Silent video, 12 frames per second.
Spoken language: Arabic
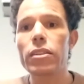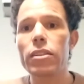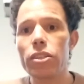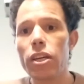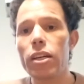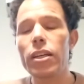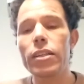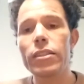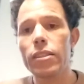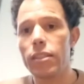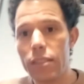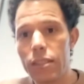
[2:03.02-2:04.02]
كذا شحال
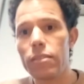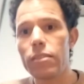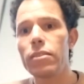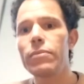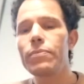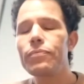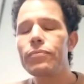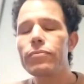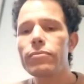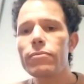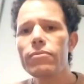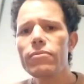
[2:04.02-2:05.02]
هذه يعني
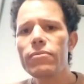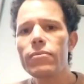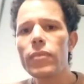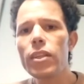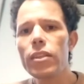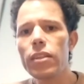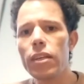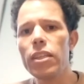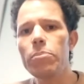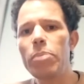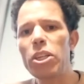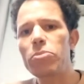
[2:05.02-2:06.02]

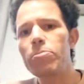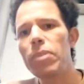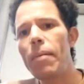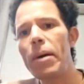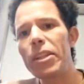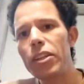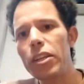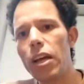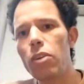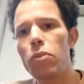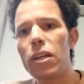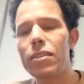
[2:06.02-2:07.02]
يعني باش بلا ما
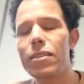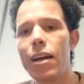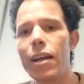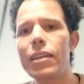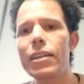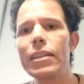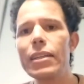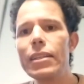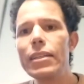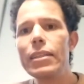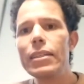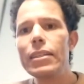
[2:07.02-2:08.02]
تضيع الوقت ديالك
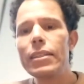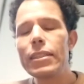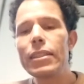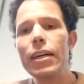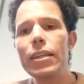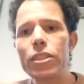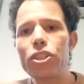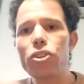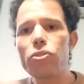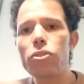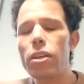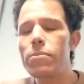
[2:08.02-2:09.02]
الا عندك شي
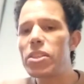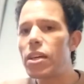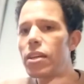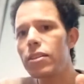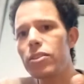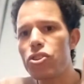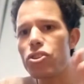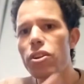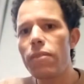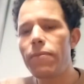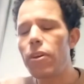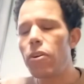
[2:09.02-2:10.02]
نقطه مزيانه
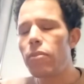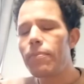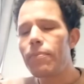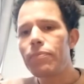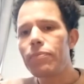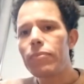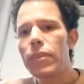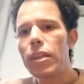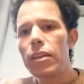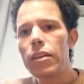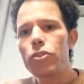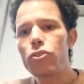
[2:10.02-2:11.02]
تسجل فيهم
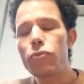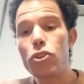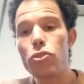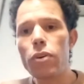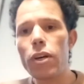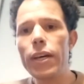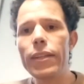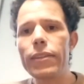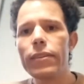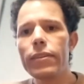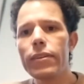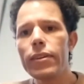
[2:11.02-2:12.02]
شوف شي واحد